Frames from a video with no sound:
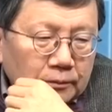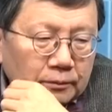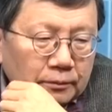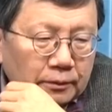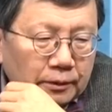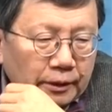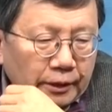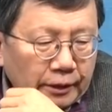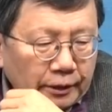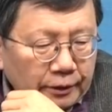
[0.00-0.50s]

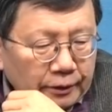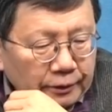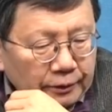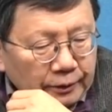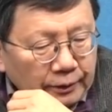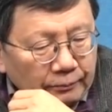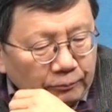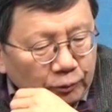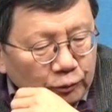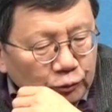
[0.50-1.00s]
네,
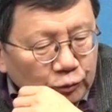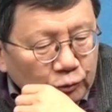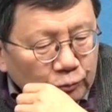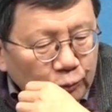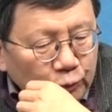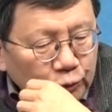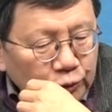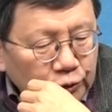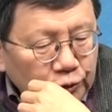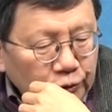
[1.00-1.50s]
한 번 더
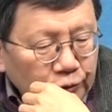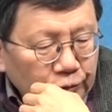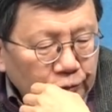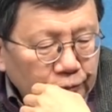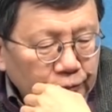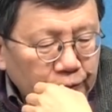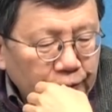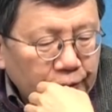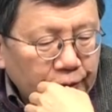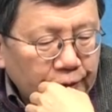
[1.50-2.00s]

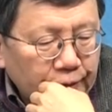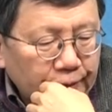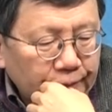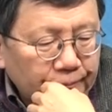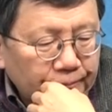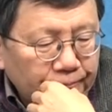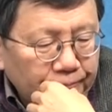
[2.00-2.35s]
보시죠. 네.